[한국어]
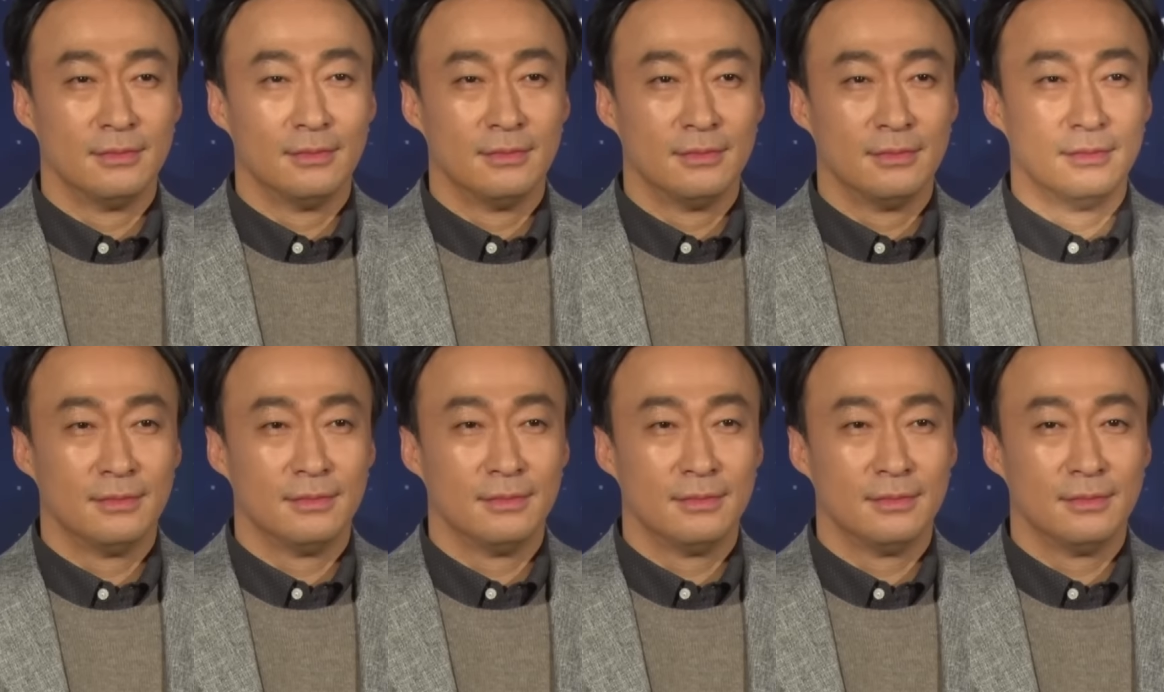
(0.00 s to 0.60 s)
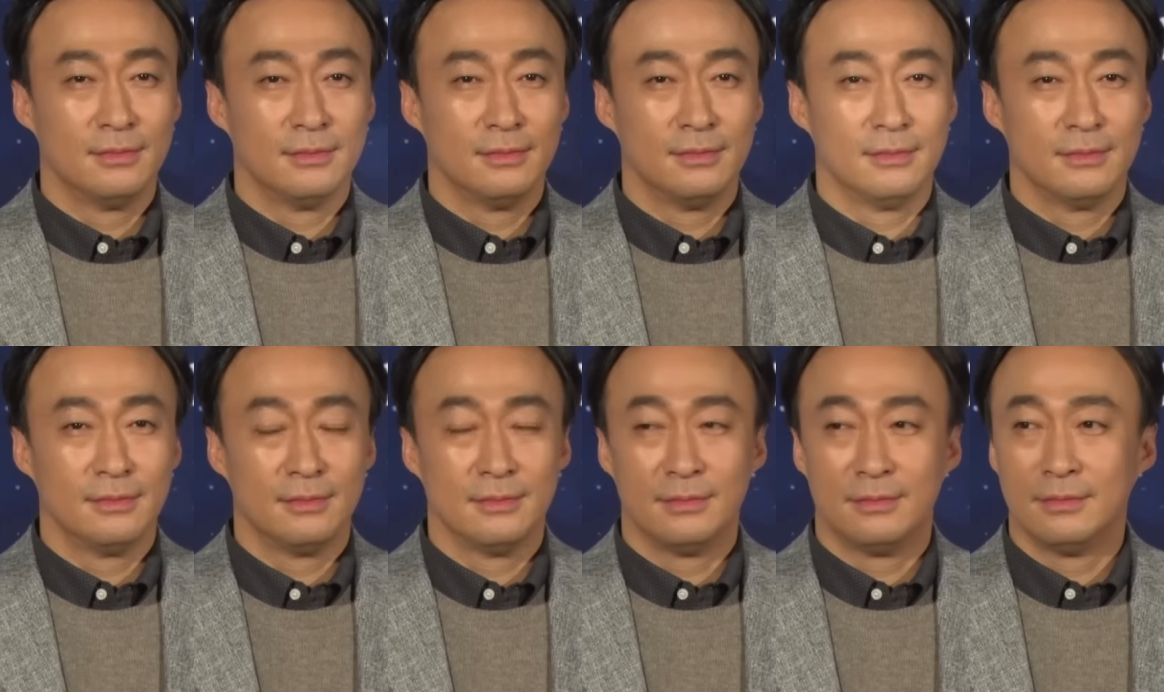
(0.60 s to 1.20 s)
에,
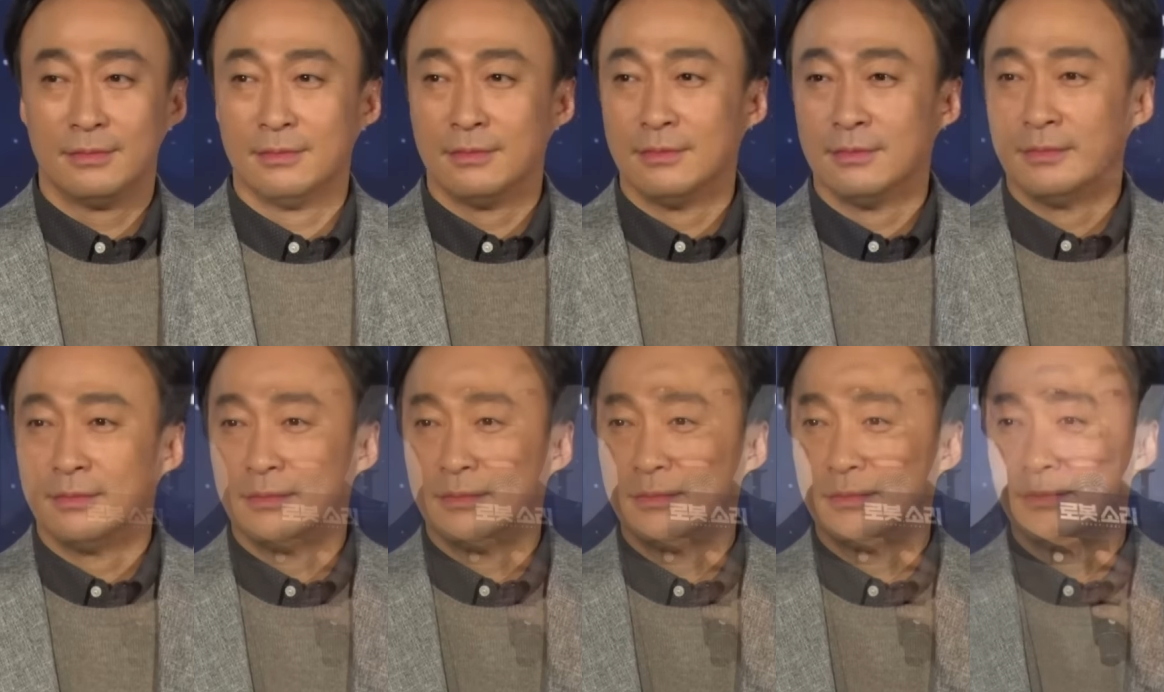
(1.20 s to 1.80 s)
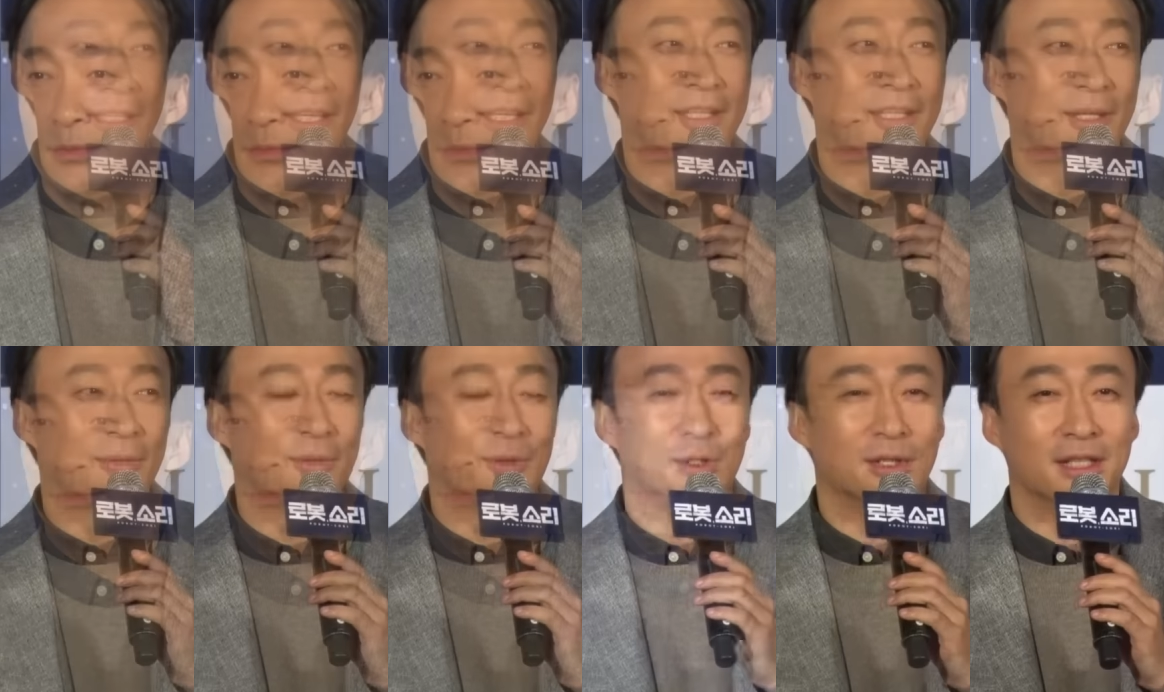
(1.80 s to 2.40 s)
상대가 기계,
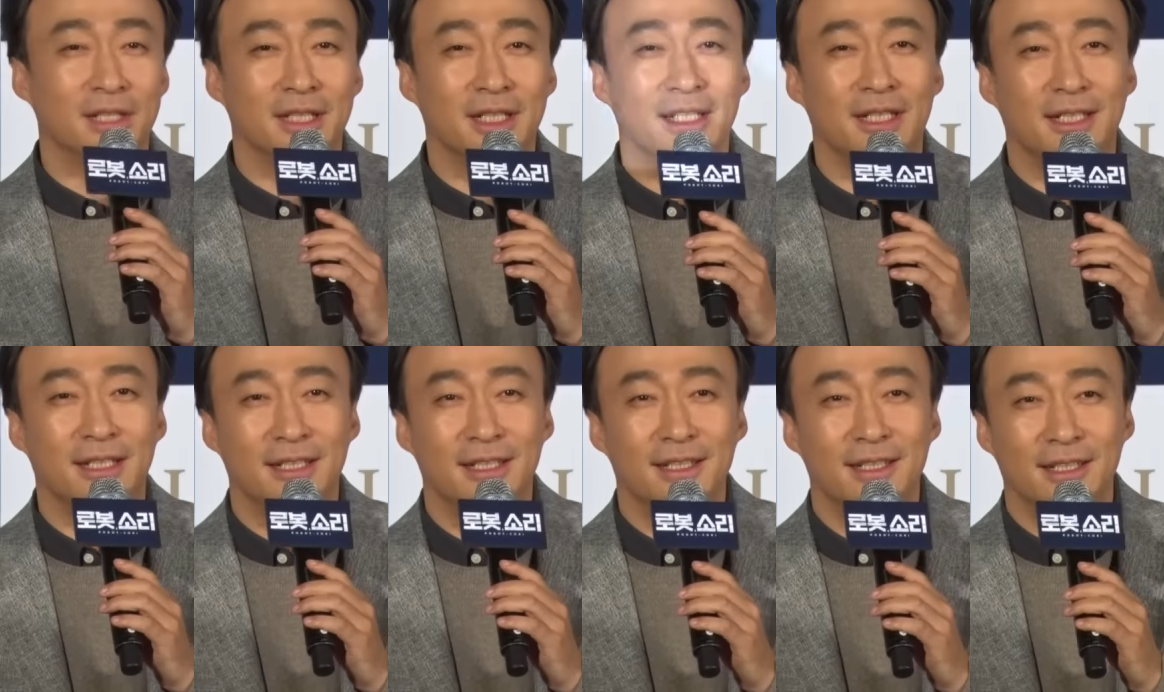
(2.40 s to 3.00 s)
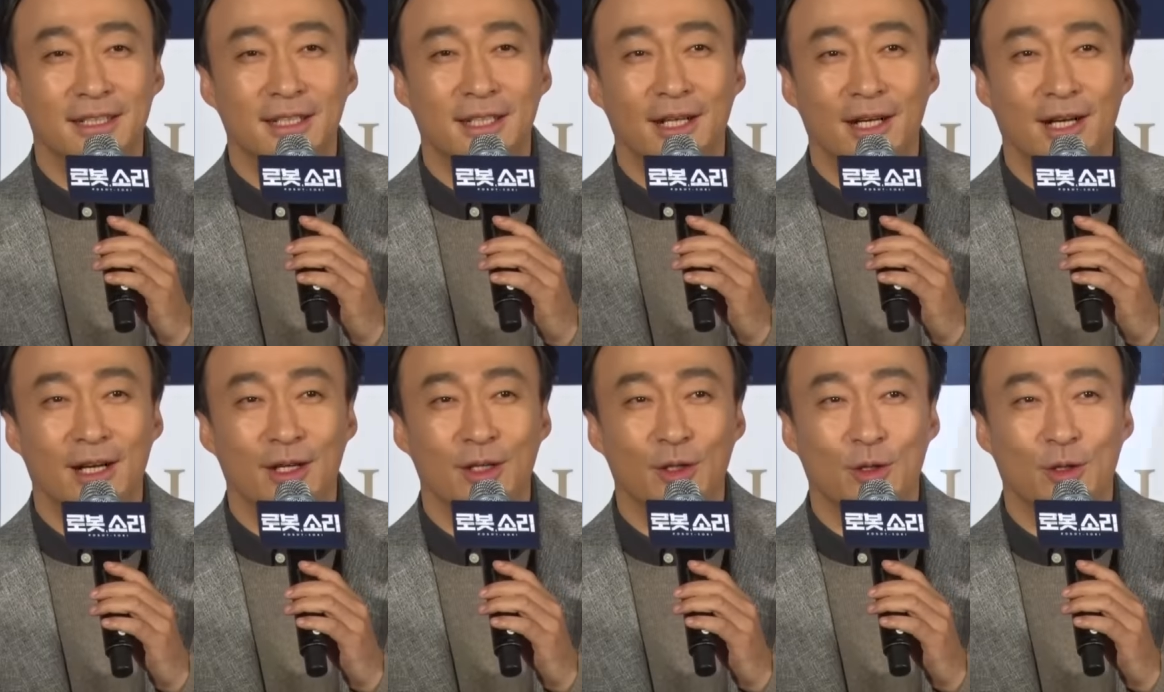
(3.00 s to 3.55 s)
기계다 보니까 어,